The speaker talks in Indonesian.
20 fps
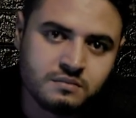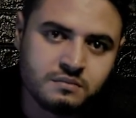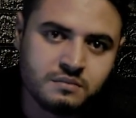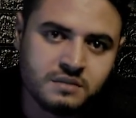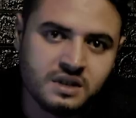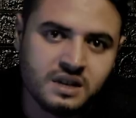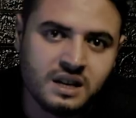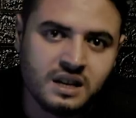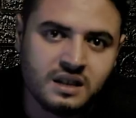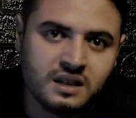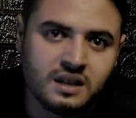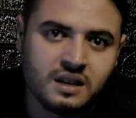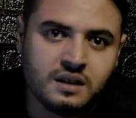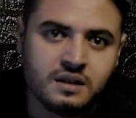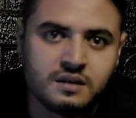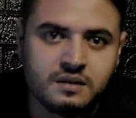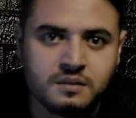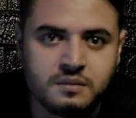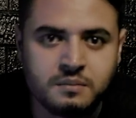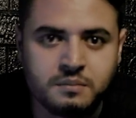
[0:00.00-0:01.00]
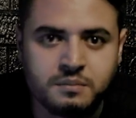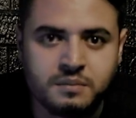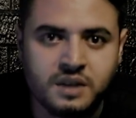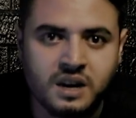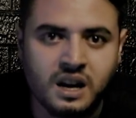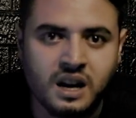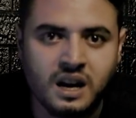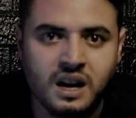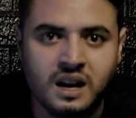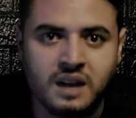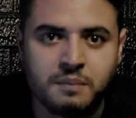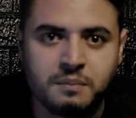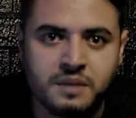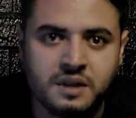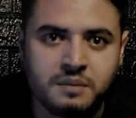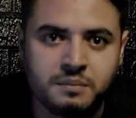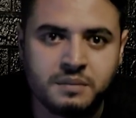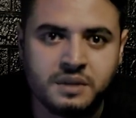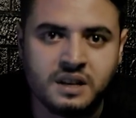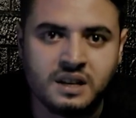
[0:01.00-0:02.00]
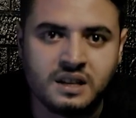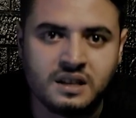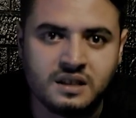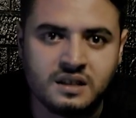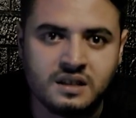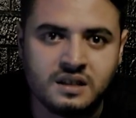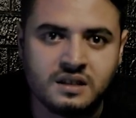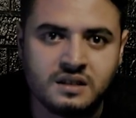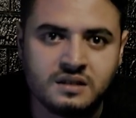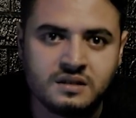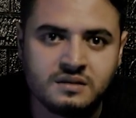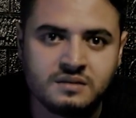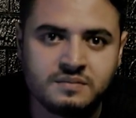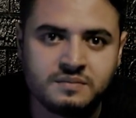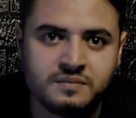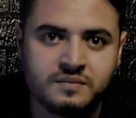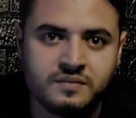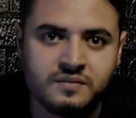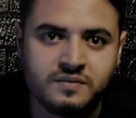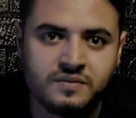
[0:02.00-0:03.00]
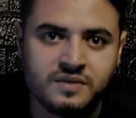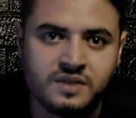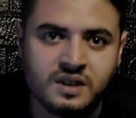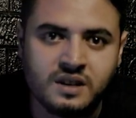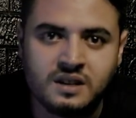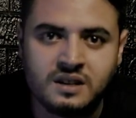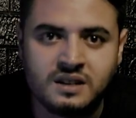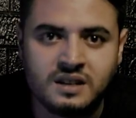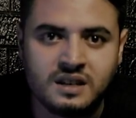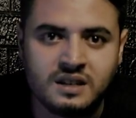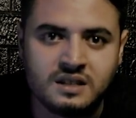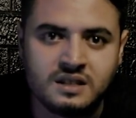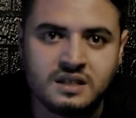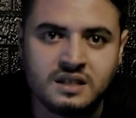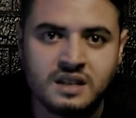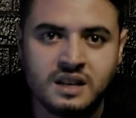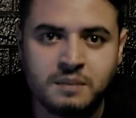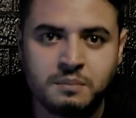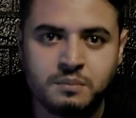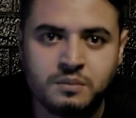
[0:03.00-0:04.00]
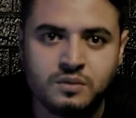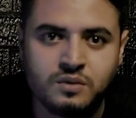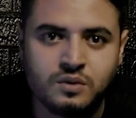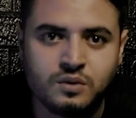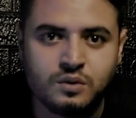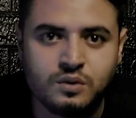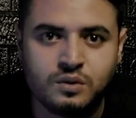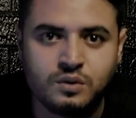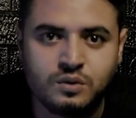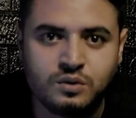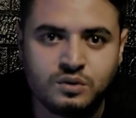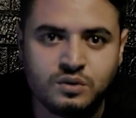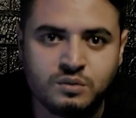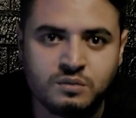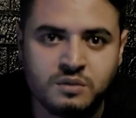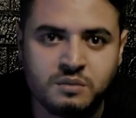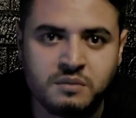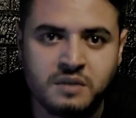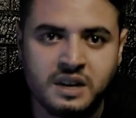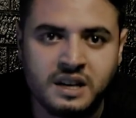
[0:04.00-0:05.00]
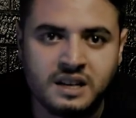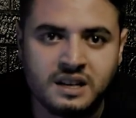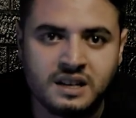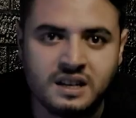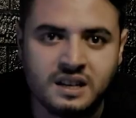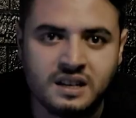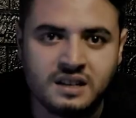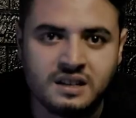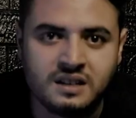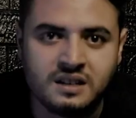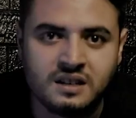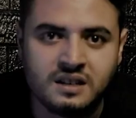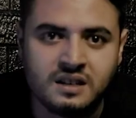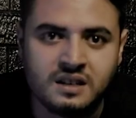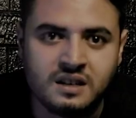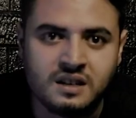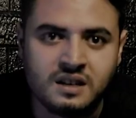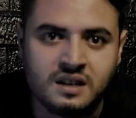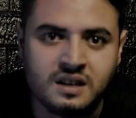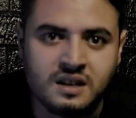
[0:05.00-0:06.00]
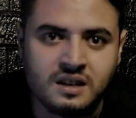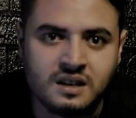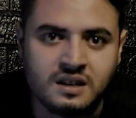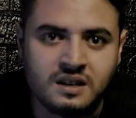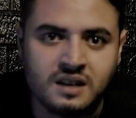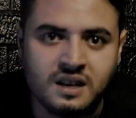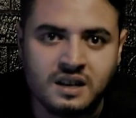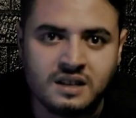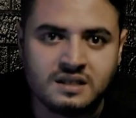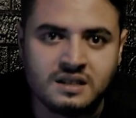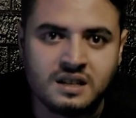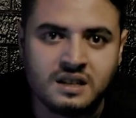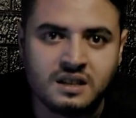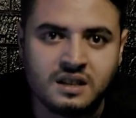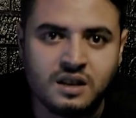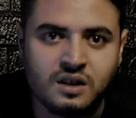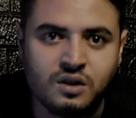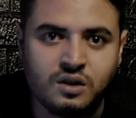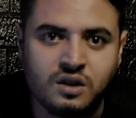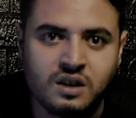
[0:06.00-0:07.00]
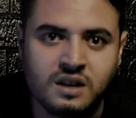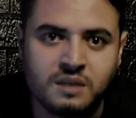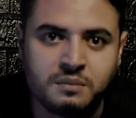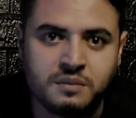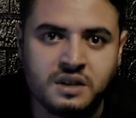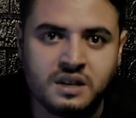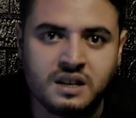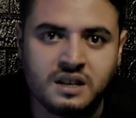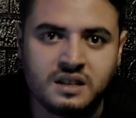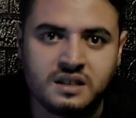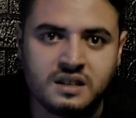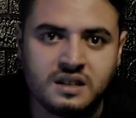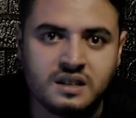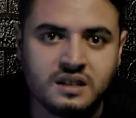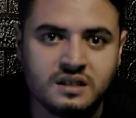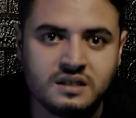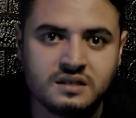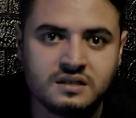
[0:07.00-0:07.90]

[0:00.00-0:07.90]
menata perlengkapan peletnya dan siap untuk memainkan gangsing tengkorak miliknya.